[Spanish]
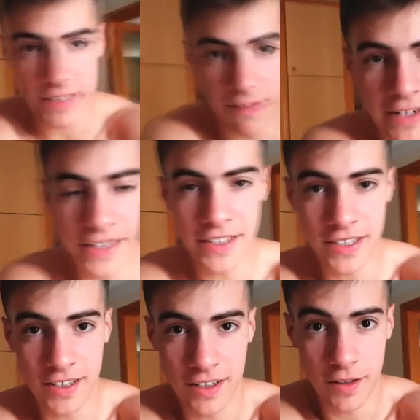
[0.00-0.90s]

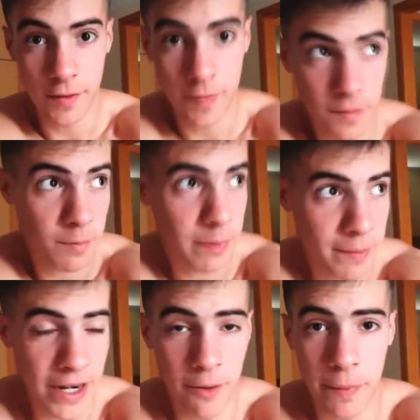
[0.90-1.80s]
chavales?
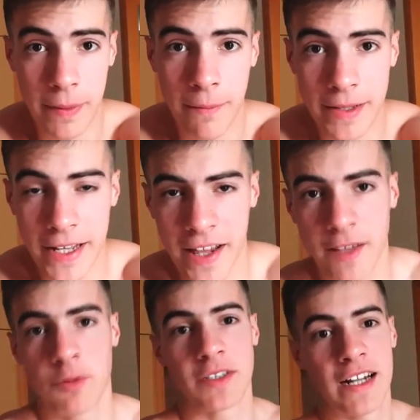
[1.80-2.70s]
Primera, primera mañana
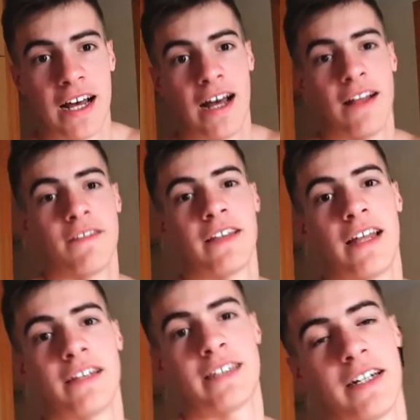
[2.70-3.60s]
después de la, de
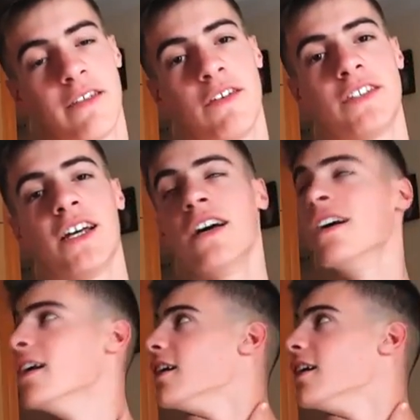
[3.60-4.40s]
la salir de fiesta.